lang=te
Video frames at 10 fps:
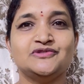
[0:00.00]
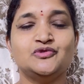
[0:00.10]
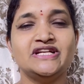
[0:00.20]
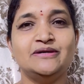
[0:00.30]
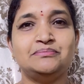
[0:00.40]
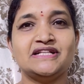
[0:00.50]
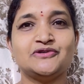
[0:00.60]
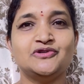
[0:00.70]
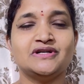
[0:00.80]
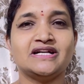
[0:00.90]
ఉదయం
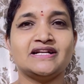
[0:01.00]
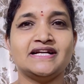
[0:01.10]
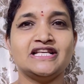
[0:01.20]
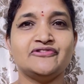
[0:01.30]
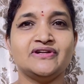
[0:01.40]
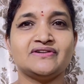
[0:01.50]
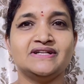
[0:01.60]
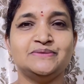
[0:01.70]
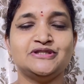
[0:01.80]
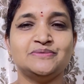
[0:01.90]
పదకొండు గంటల ఇరవై ఒక్క
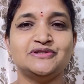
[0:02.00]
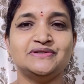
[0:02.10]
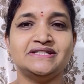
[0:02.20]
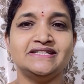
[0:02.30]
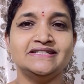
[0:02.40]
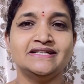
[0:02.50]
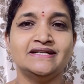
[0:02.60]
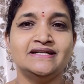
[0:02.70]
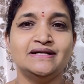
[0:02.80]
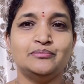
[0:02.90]
నిమిషము నుండి
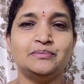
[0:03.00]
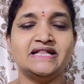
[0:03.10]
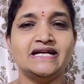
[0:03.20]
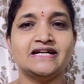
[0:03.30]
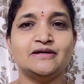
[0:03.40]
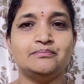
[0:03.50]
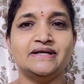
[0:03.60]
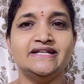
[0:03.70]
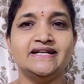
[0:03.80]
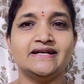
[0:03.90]
మధ్యాహ్నం
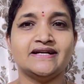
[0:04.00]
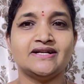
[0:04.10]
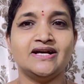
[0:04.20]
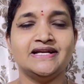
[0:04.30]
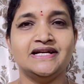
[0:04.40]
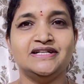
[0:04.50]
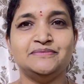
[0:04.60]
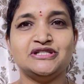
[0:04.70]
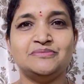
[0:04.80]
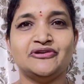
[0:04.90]
పన్నెండు గంటల ఏడు
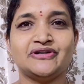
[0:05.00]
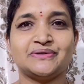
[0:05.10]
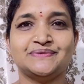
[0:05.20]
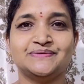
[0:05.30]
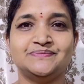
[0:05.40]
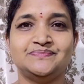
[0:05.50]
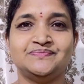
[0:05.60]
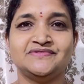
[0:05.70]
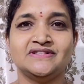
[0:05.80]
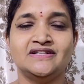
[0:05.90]
నిమిషముల వరకు
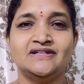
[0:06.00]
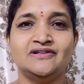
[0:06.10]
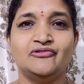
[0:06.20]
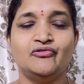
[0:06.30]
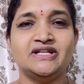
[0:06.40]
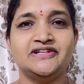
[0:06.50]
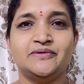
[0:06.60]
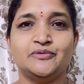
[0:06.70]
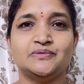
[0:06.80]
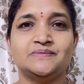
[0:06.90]

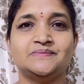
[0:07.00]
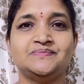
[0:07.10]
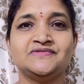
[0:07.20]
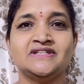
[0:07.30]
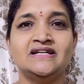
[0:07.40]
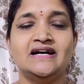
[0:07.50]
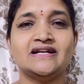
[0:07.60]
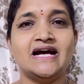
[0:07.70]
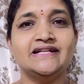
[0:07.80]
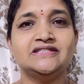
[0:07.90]
వర్జము
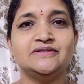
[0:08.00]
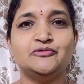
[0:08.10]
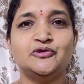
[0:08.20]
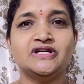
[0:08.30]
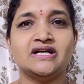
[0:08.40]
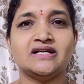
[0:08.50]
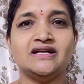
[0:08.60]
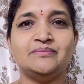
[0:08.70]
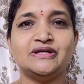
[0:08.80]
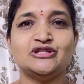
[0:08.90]
రాత్రి మూడు గంటల
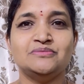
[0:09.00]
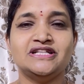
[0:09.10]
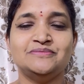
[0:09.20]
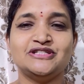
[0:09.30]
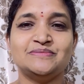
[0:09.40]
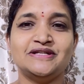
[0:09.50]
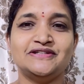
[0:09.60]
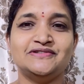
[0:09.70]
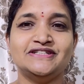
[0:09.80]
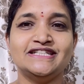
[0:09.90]
పంతొమ్మిది నిమిషముల
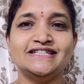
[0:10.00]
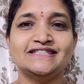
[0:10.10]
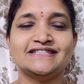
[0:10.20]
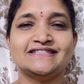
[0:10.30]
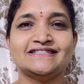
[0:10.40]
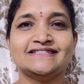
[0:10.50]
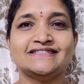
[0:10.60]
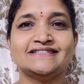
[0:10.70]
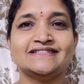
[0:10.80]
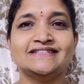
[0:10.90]
నుండి
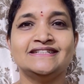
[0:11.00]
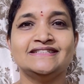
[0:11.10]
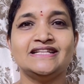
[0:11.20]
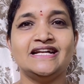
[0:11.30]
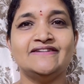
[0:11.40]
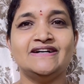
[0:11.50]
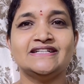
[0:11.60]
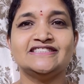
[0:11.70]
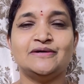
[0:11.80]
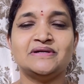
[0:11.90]

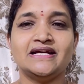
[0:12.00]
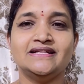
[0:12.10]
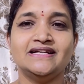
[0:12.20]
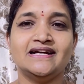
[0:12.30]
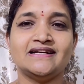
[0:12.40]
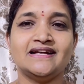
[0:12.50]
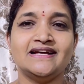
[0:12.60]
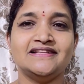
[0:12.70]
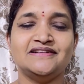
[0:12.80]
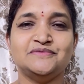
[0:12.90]
తెల్లవారుజామున ఐదు గంటల
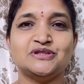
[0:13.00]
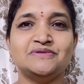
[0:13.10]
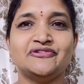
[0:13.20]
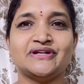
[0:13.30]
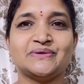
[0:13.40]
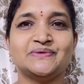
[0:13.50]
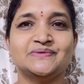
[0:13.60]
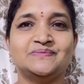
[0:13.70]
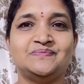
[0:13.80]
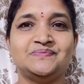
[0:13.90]
ఐదు నిమిషముల వరకు
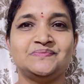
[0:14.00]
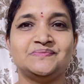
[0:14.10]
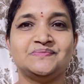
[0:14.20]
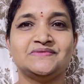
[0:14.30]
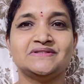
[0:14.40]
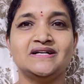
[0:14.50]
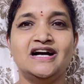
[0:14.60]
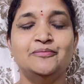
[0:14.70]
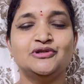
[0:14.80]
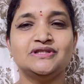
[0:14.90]

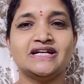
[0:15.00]
అమృత